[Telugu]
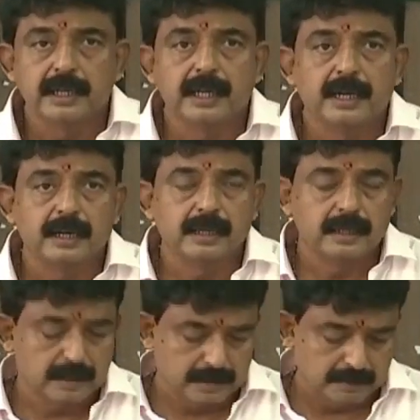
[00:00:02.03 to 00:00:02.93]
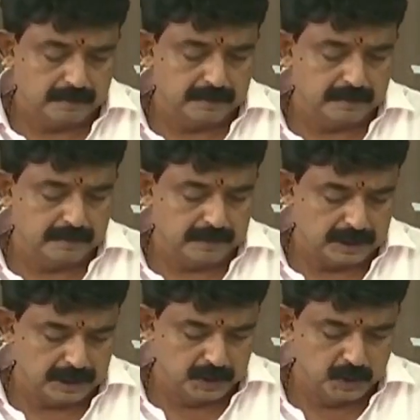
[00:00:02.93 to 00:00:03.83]
ఈ నెల
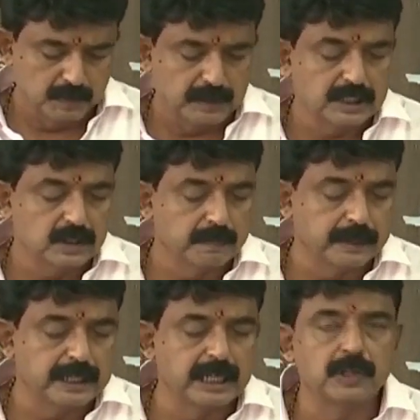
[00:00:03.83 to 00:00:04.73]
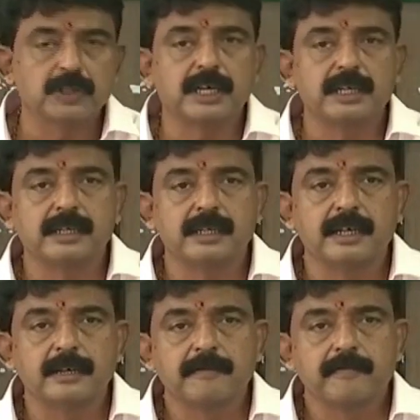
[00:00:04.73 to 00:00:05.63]
అంటే జూన్ మాసం పదిహేనవ తారీఖున
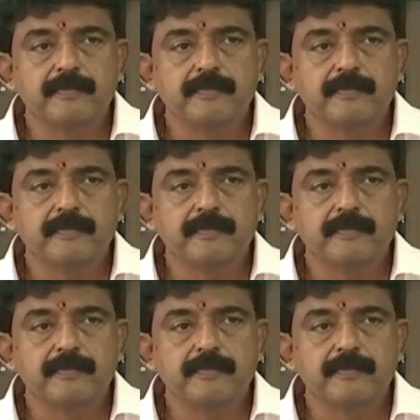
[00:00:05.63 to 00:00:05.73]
